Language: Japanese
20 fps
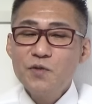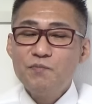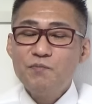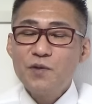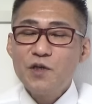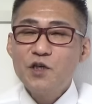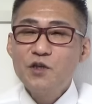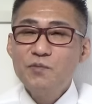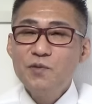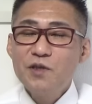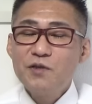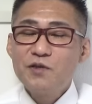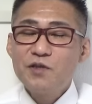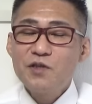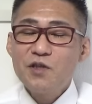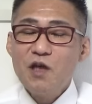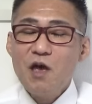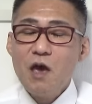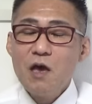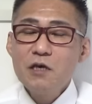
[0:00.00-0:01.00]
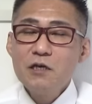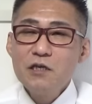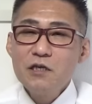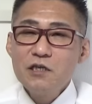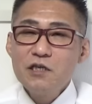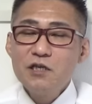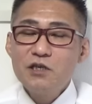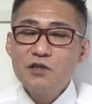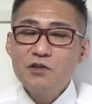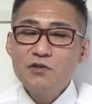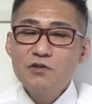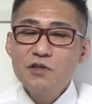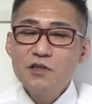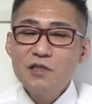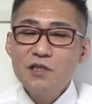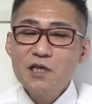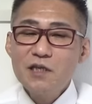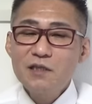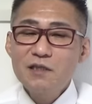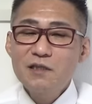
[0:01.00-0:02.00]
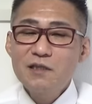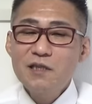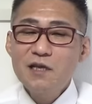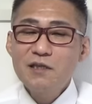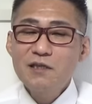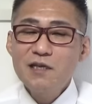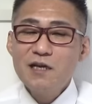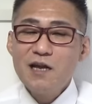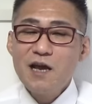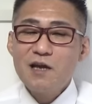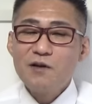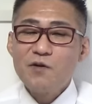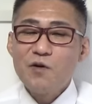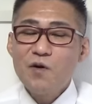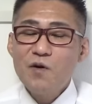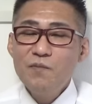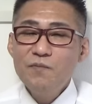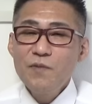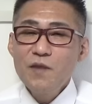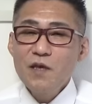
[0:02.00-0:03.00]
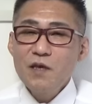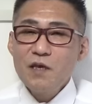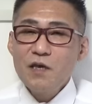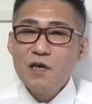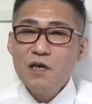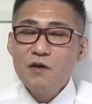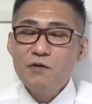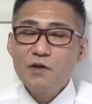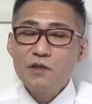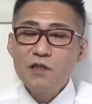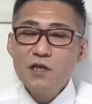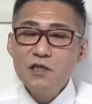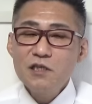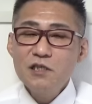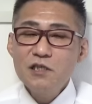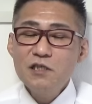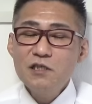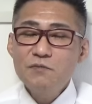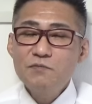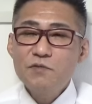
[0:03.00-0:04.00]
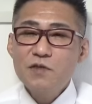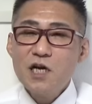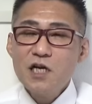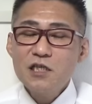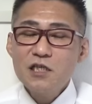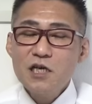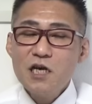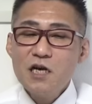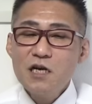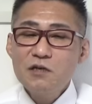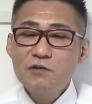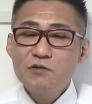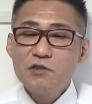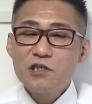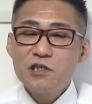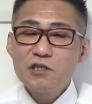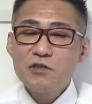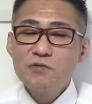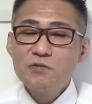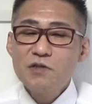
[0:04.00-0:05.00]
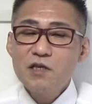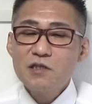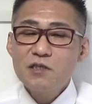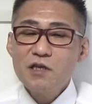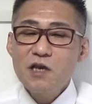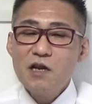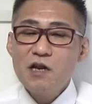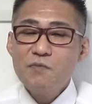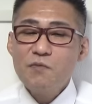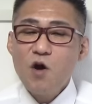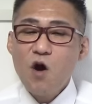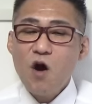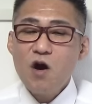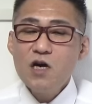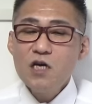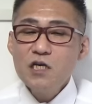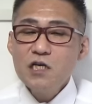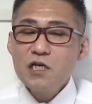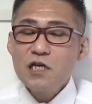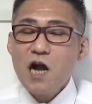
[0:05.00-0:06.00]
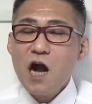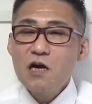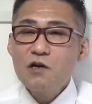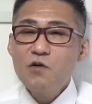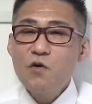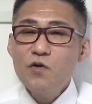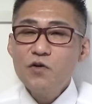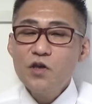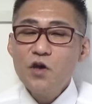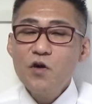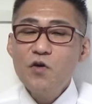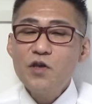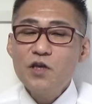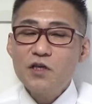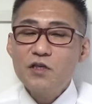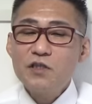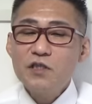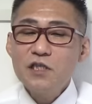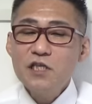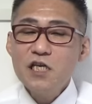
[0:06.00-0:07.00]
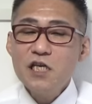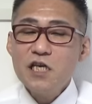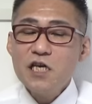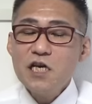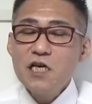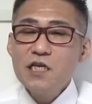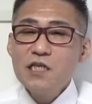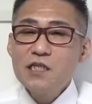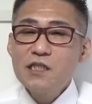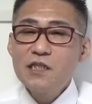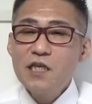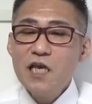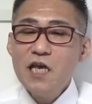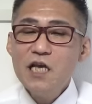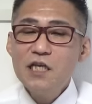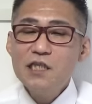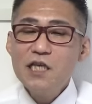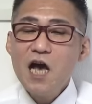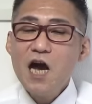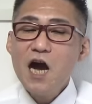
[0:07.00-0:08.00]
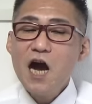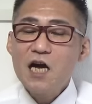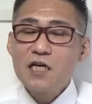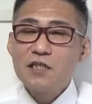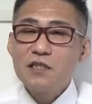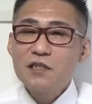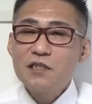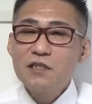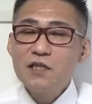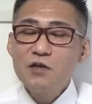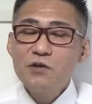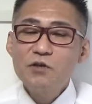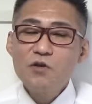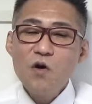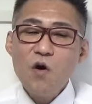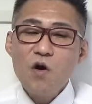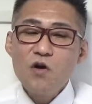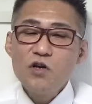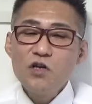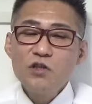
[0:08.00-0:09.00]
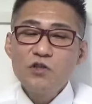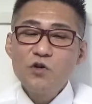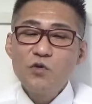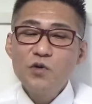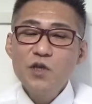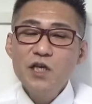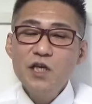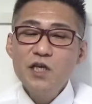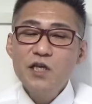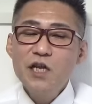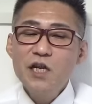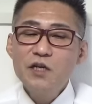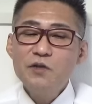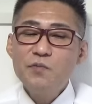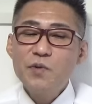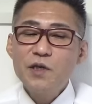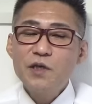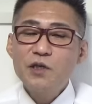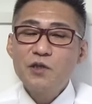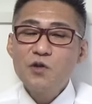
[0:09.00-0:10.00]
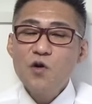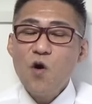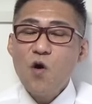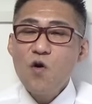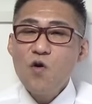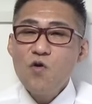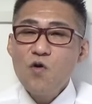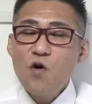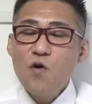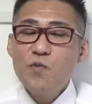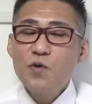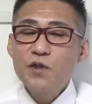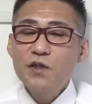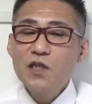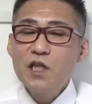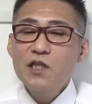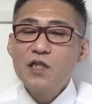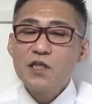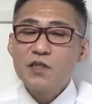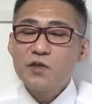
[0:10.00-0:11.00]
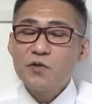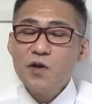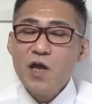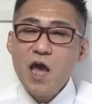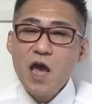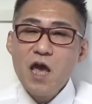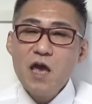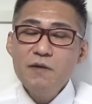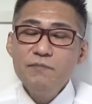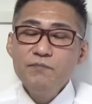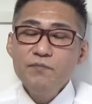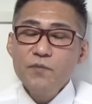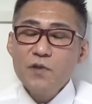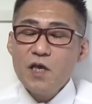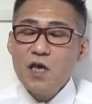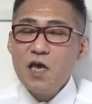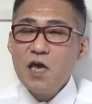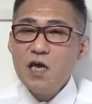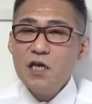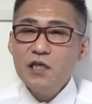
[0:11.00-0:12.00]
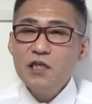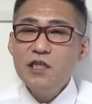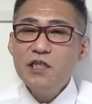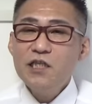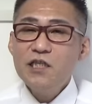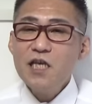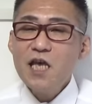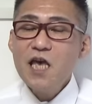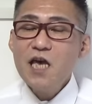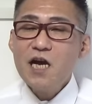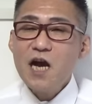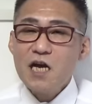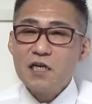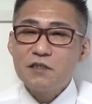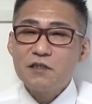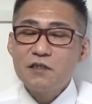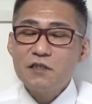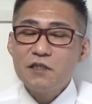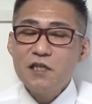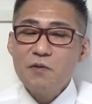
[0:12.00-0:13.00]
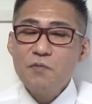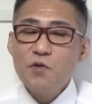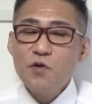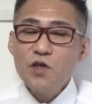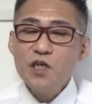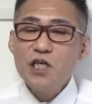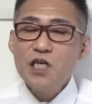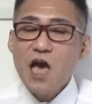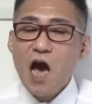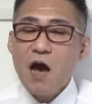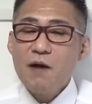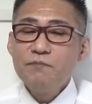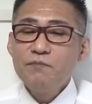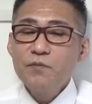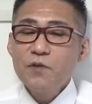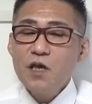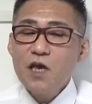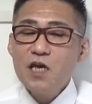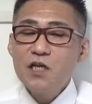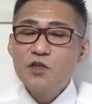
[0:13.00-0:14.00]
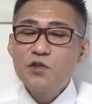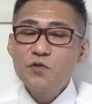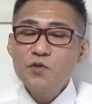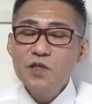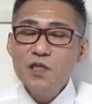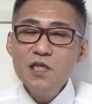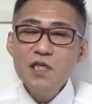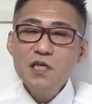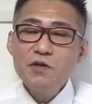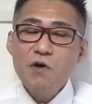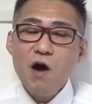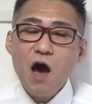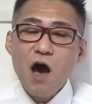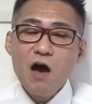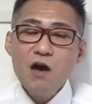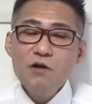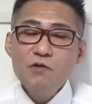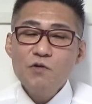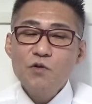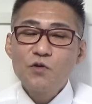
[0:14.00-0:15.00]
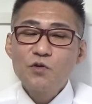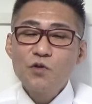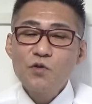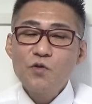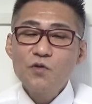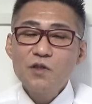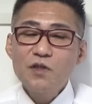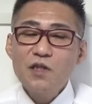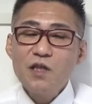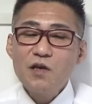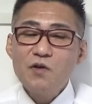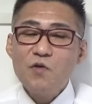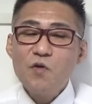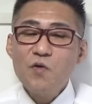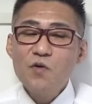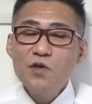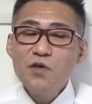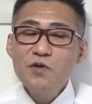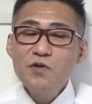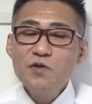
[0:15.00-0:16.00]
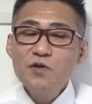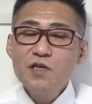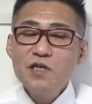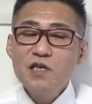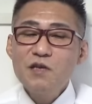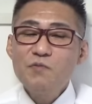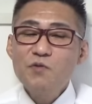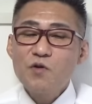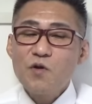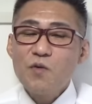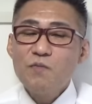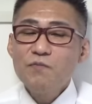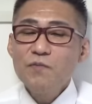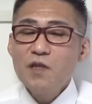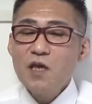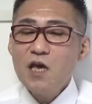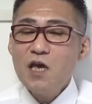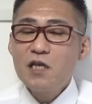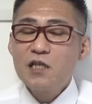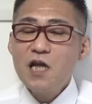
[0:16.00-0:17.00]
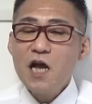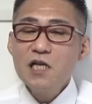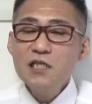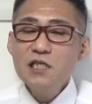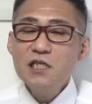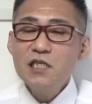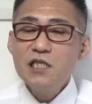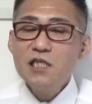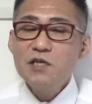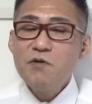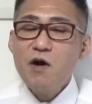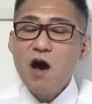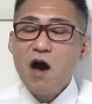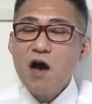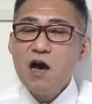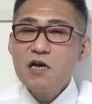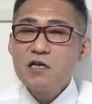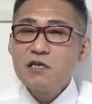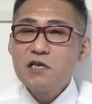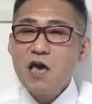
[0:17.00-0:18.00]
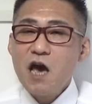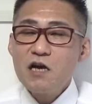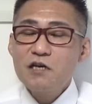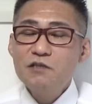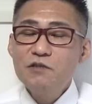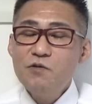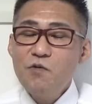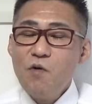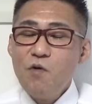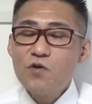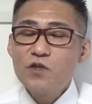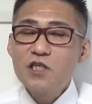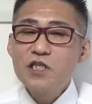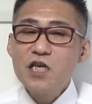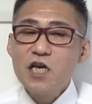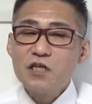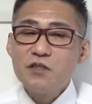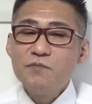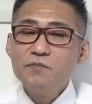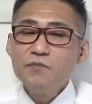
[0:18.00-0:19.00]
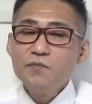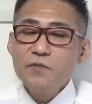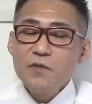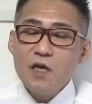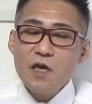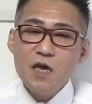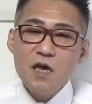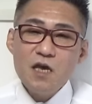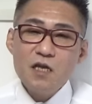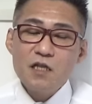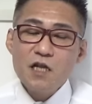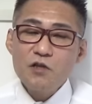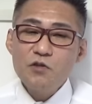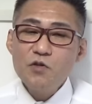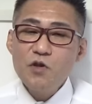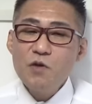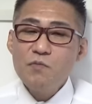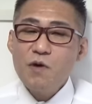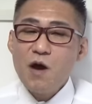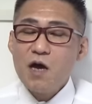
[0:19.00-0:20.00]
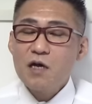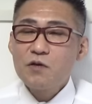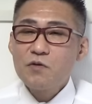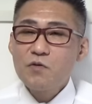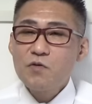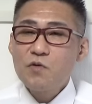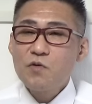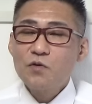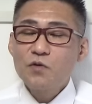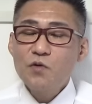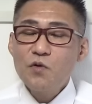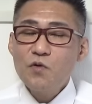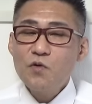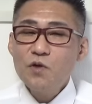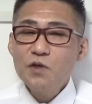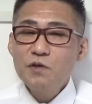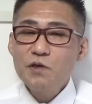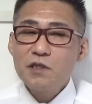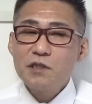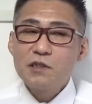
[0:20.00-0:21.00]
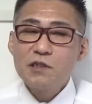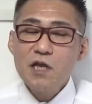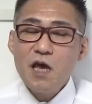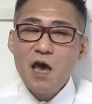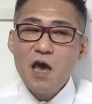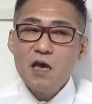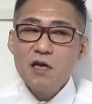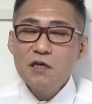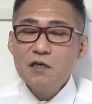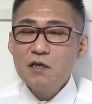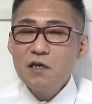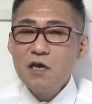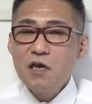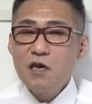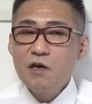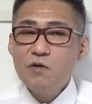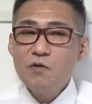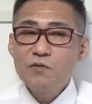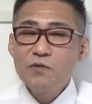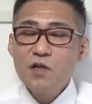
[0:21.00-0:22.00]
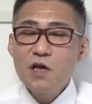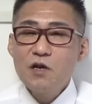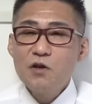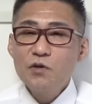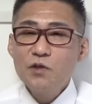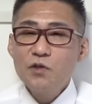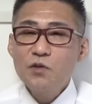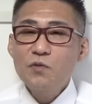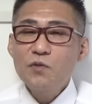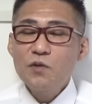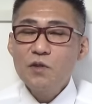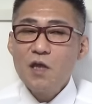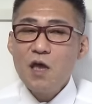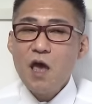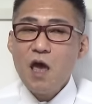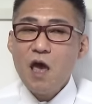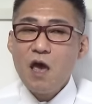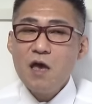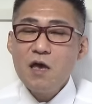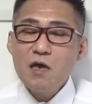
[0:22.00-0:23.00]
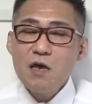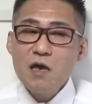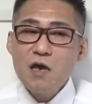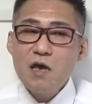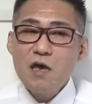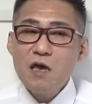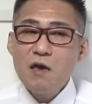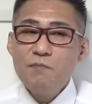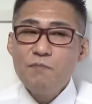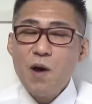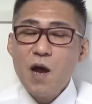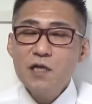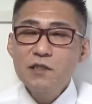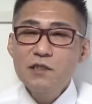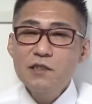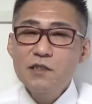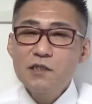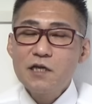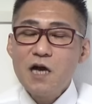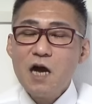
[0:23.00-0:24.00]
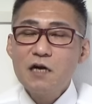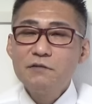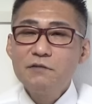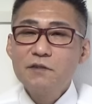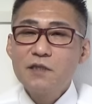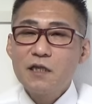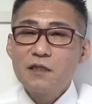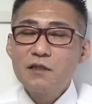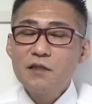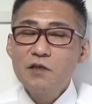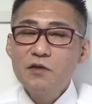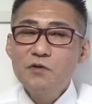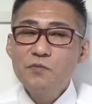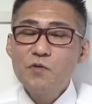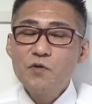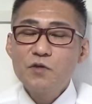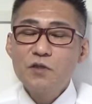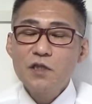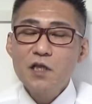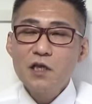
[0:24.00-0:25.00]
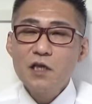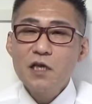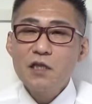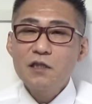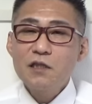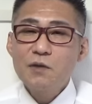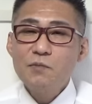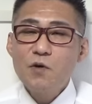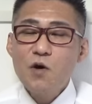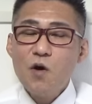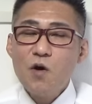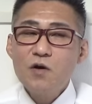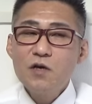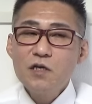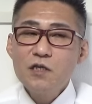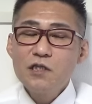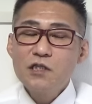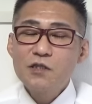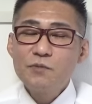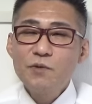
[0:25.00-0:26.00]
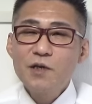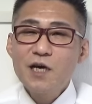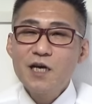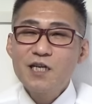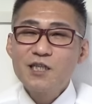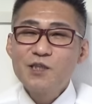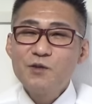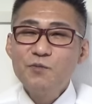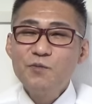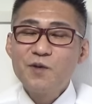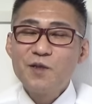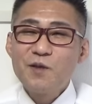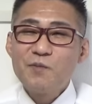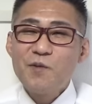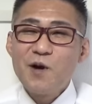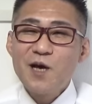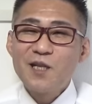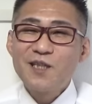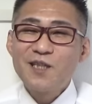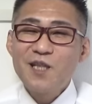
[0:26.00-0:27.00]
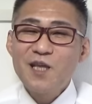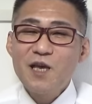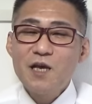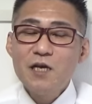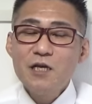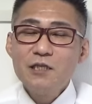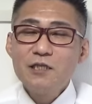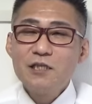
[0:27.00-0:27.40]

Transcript: にビグビグして、萎縮しちゃってんじゃないのえー、私の昔からの持論ですけれども、学校教育に性差学っていうのを取り入れるべきと思ってんですよね。えー、異性学でもいいや。えー、女子には男ってこういう生き物。えー、男子には逆を教える。えー、例えばあの、男にはですね、えー、女の人って、えー、パンツ買うんだっていう目的があっても、墨からみまで回って